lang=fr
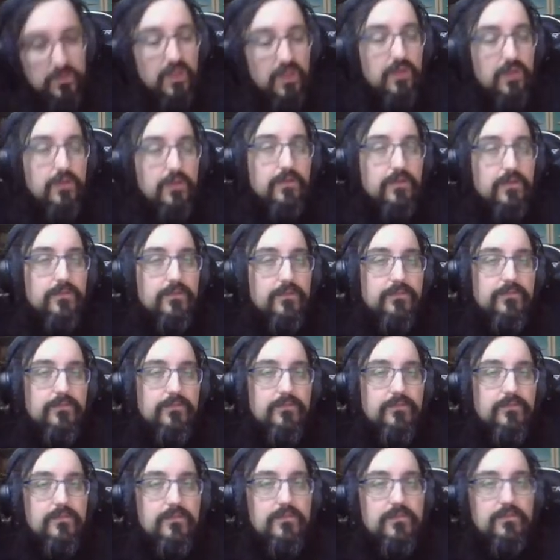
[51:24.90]
plus là, donc
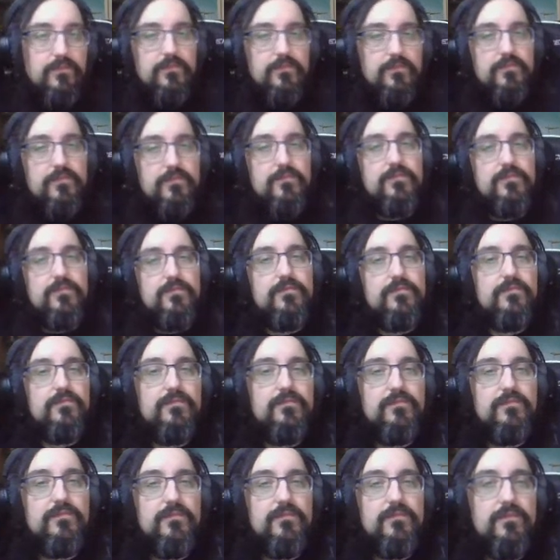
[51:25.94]

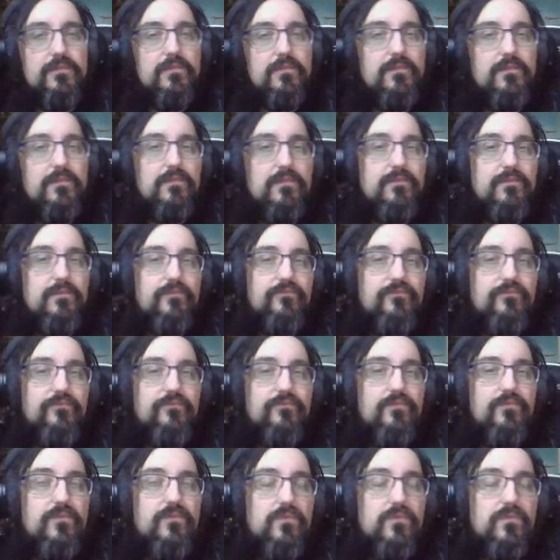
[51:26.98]
go quoi.
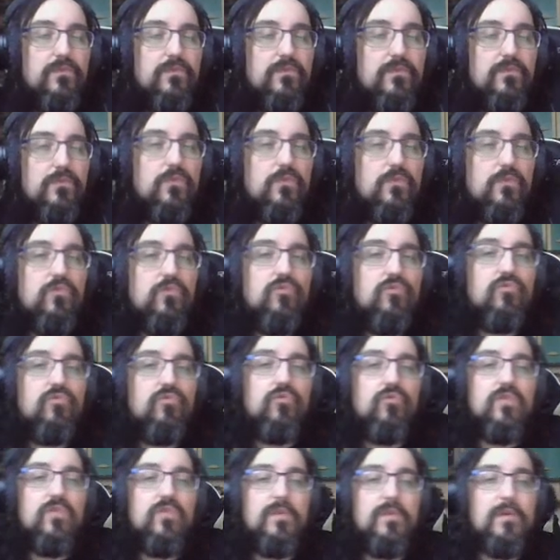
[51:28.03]
Du coup,
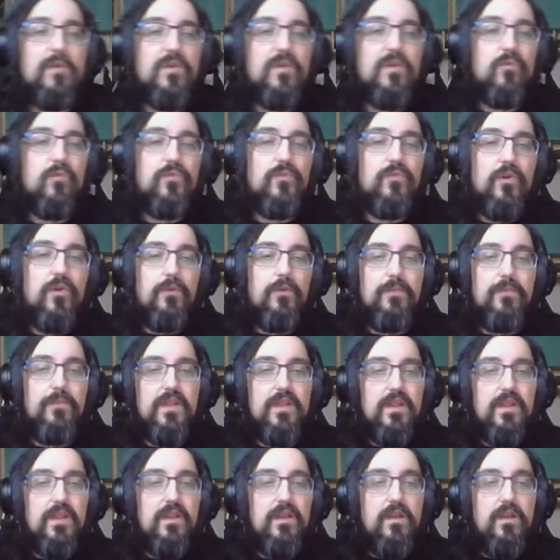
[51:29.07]
on est content.
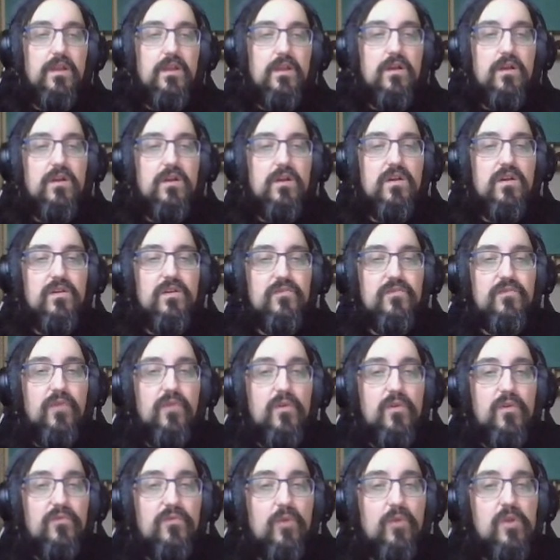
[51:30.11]
Euh,
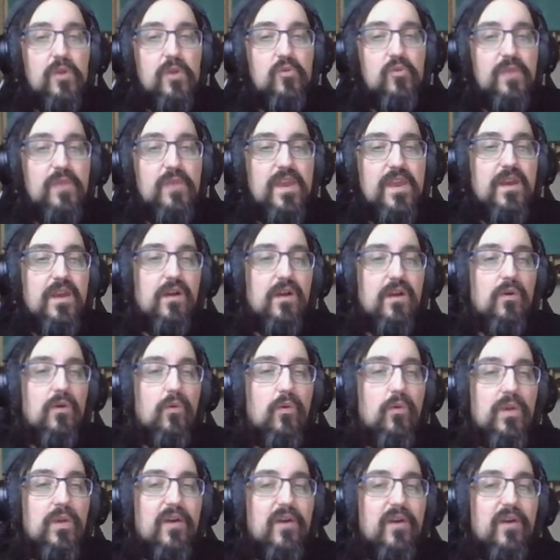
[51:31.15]
voyant froid de lumière, on l'a